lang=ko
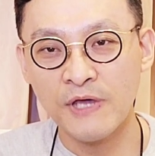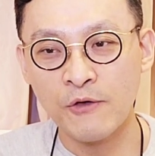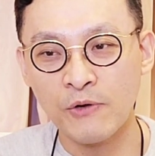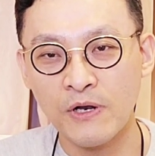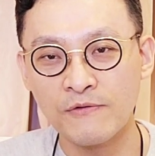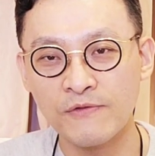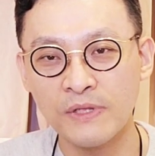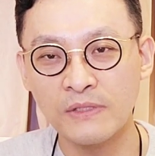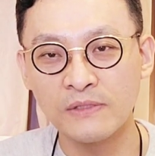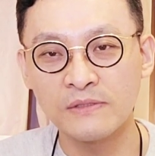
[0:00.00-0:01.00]
사용할 수
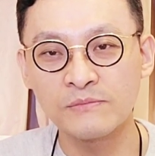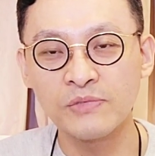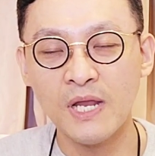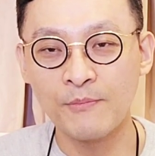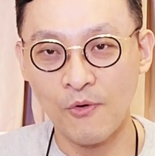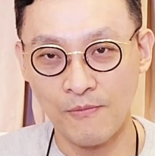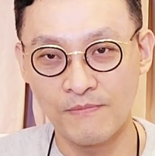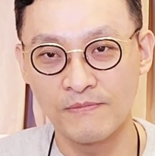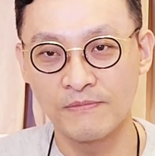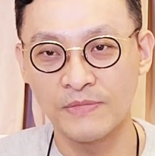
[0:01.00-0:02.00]
있는 플랫폼,
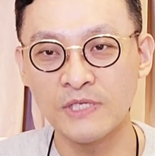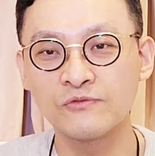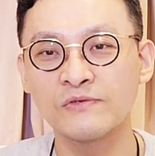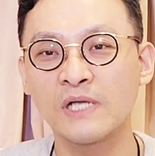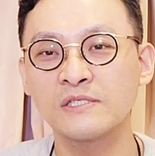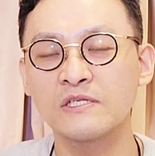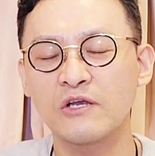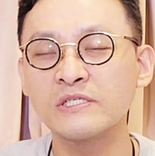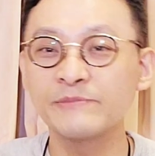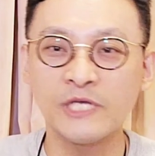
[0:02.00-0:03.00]
이 두 가지를
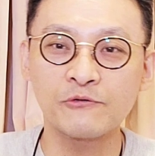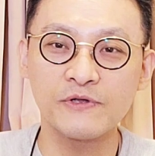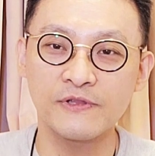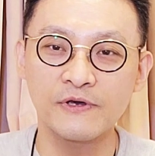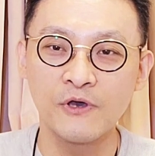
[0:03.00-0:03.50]
열심히 찾고 있어요.